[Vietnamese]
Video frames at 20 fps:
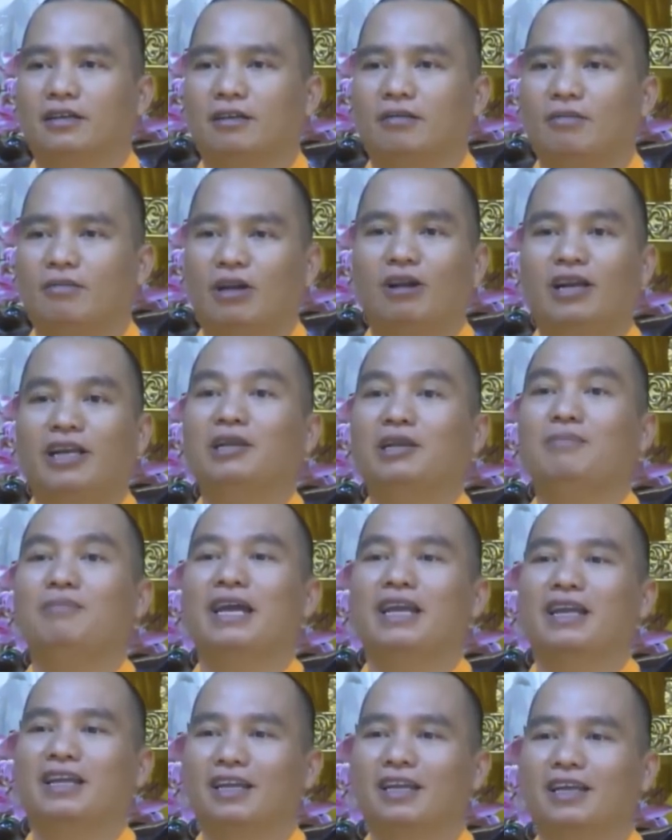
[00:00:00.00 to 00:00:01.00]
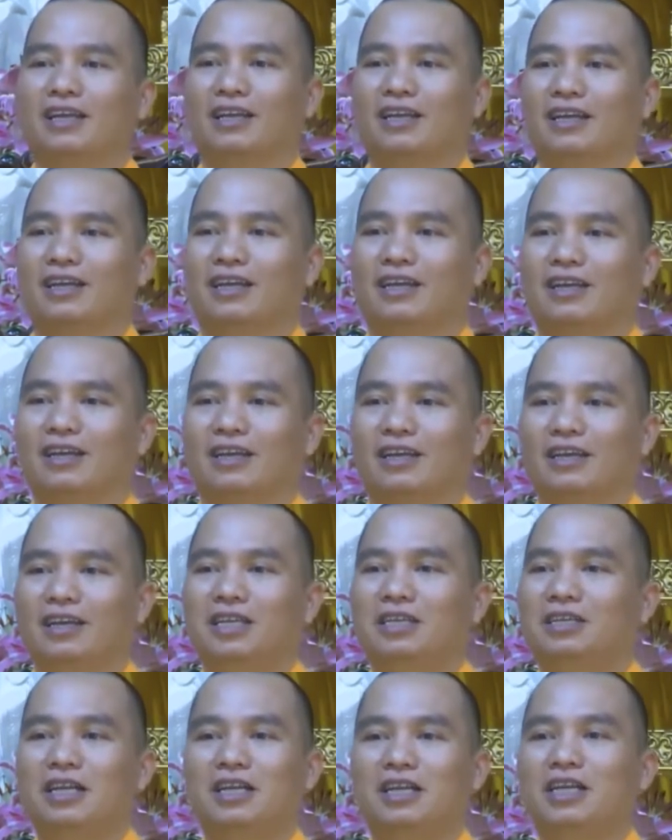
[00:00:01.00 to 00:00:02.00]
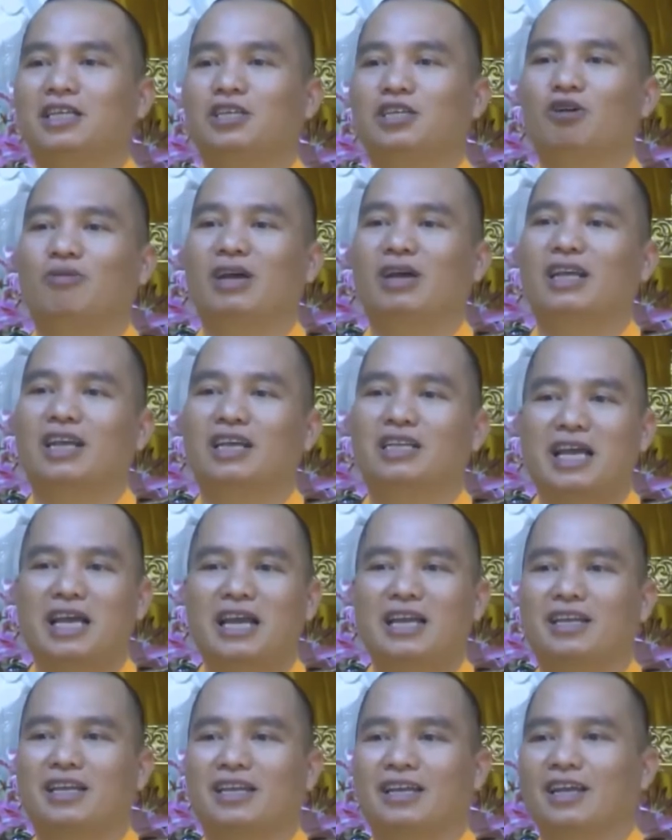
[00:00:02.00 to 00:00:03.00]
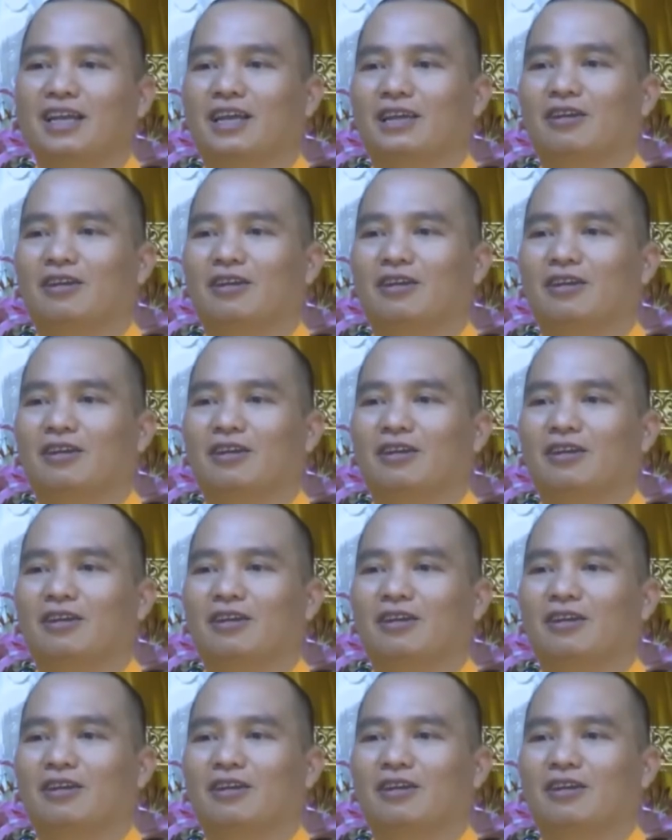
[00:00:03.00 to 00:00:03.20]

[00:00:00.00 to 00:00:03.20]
mà nó là ít bệnh ít rất ít sâu bệnh cây xanh